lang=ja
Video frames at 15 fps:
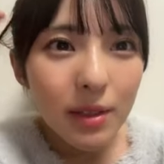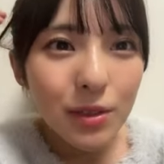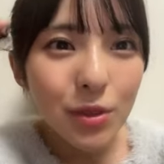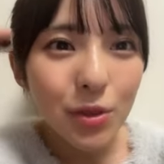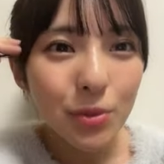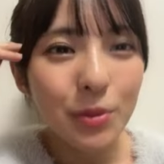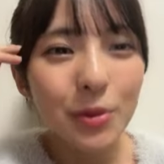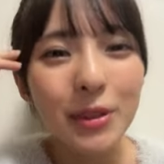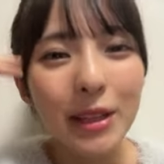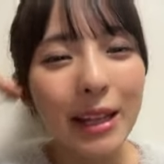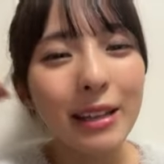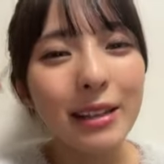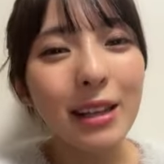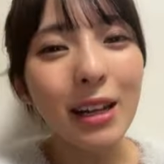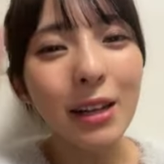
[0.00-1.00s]
そうもう
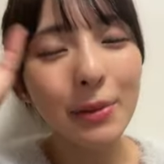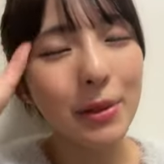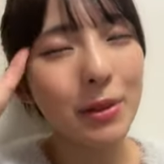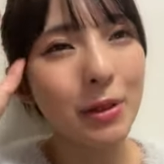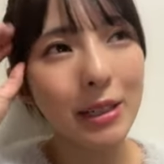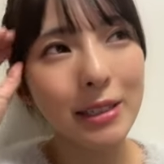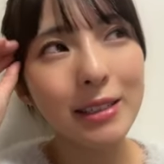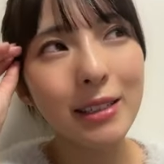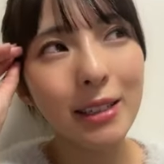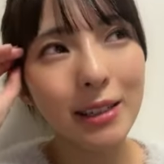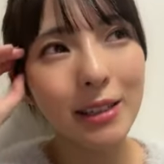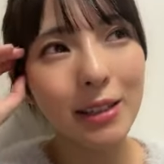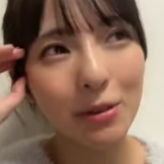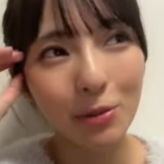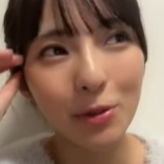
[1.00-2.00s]
ねテレビとかつけ
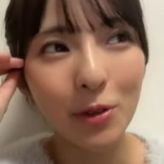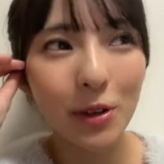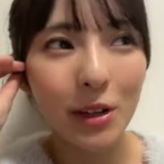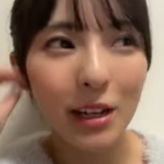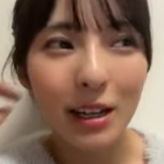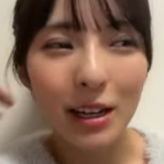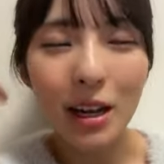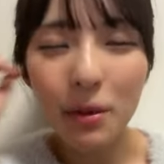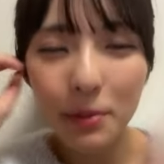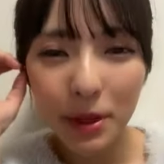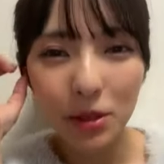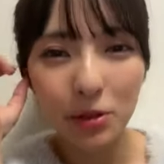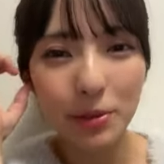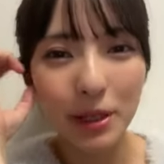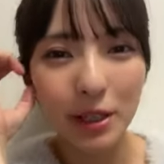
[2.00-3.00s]
てても
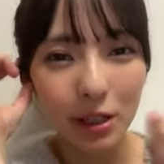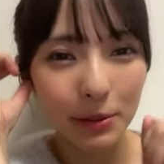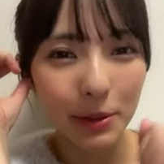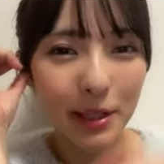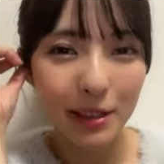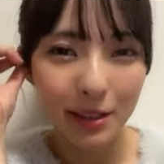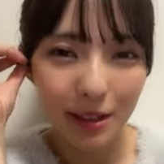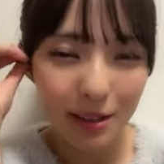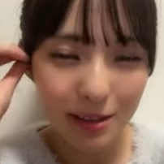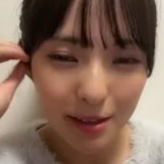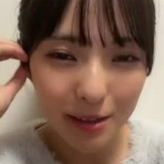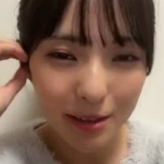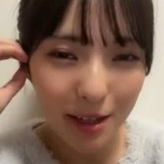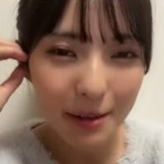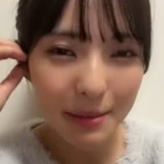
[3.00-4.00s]
ラーメンの番組あったら
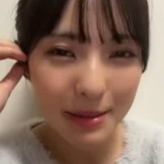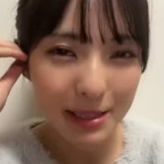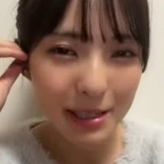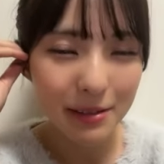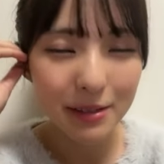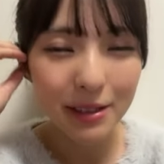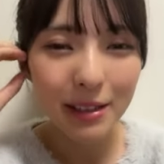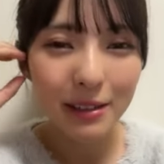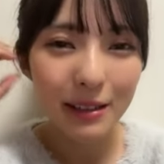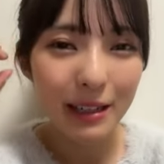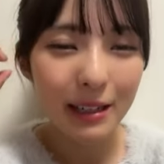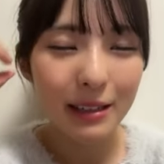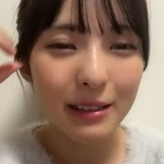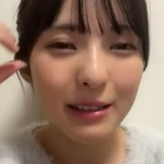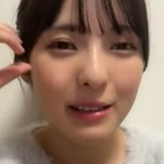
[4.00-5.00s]
絶対見ちゃうんだよね
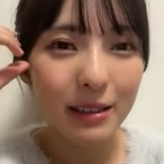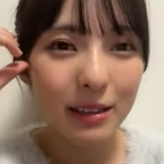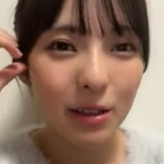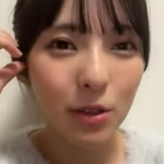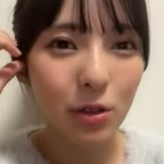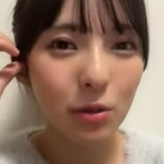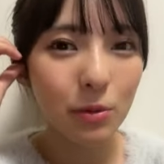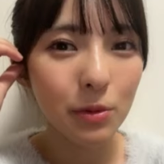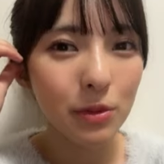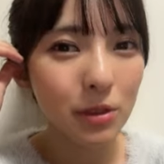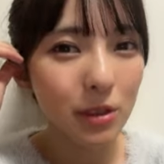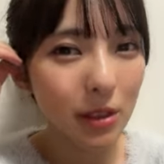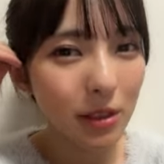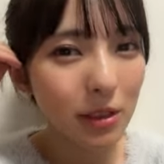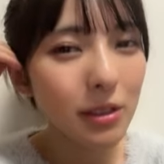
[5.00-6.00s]
今日も
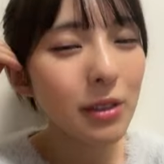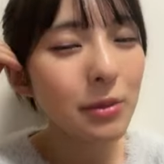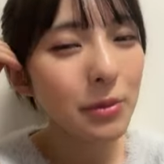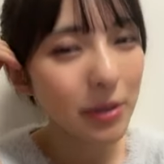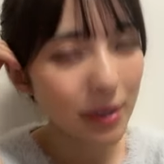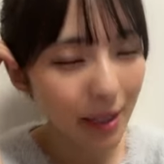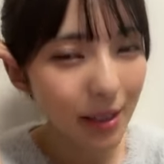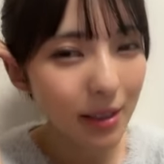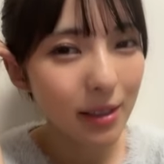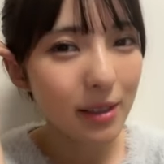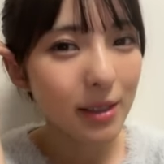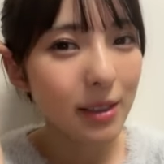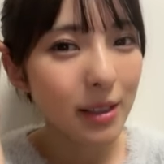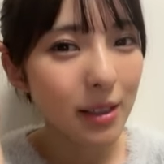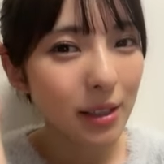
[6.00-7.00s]
やってたもんね
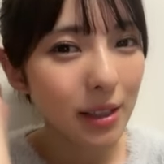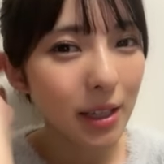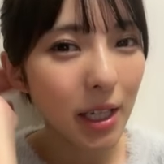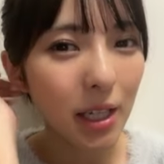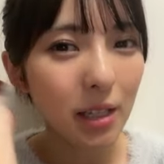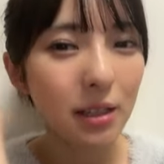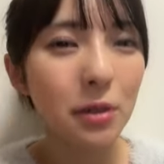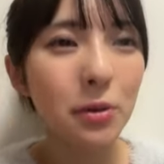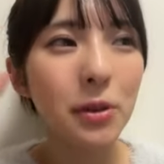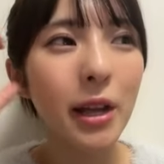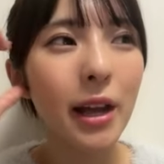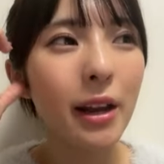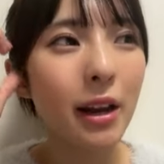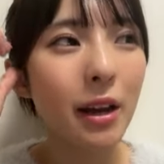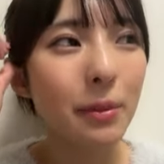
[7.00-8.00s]
新潟五
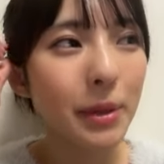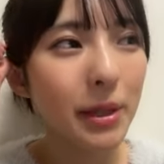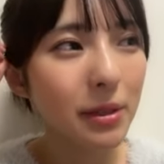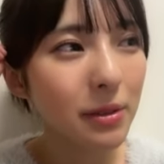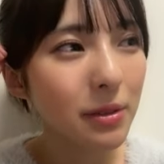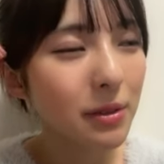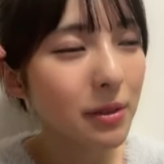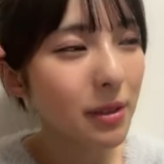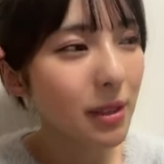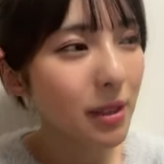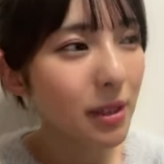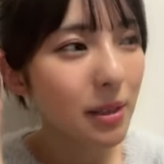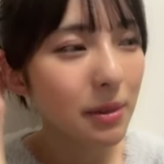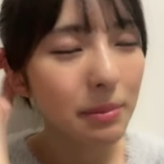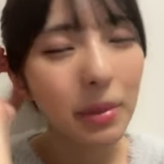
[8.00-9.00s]
大ラーメンの
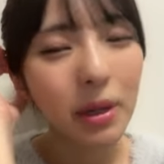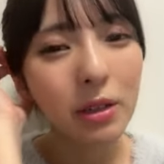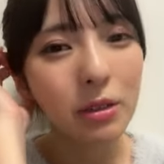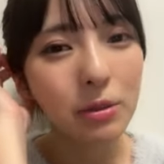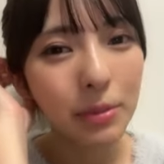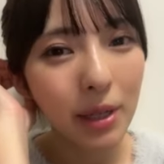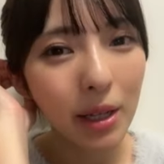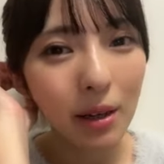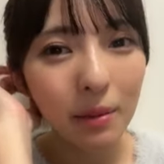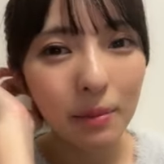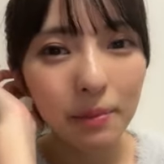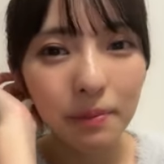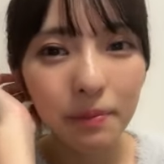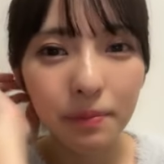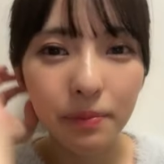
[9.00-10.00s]
番組が
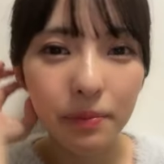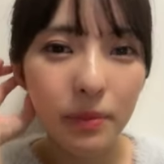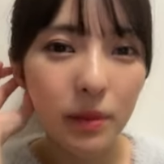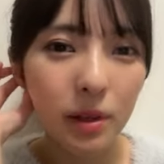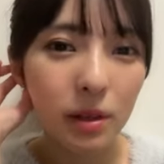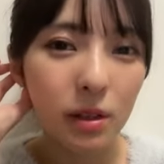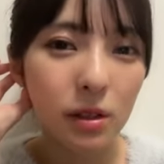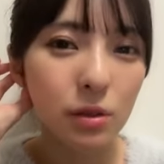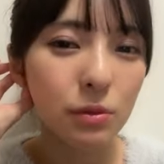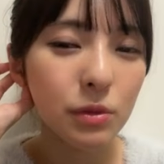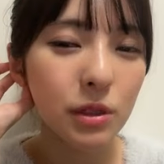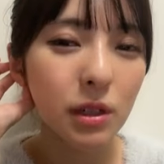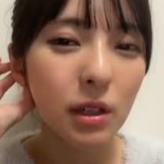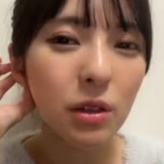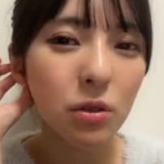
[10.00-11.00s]
私も
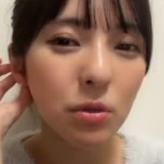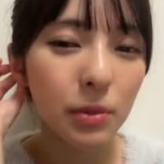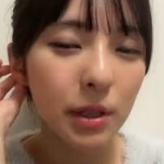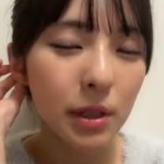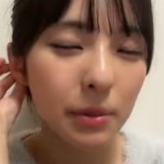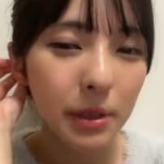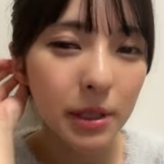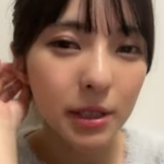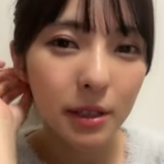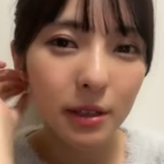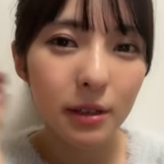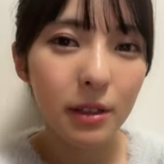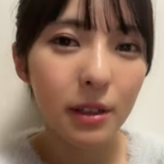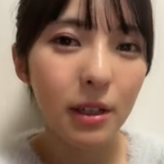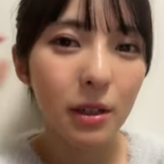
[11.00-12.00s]
ちらっと見てました
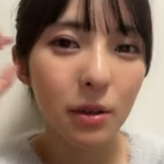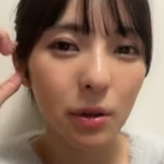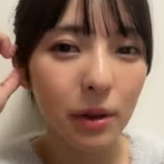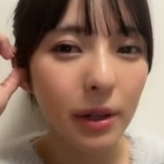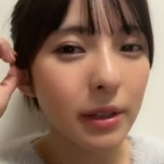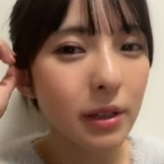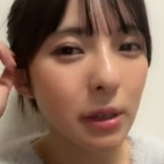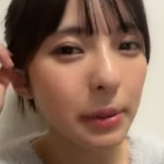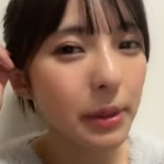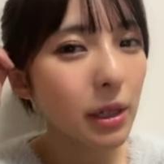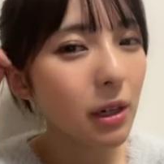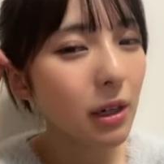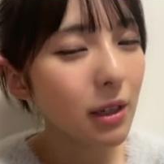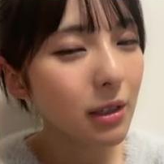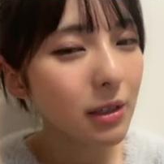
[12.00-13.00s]
ご飯食べな
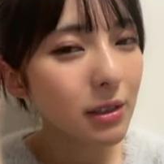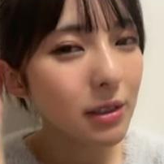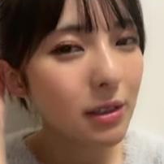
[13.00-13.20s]
がら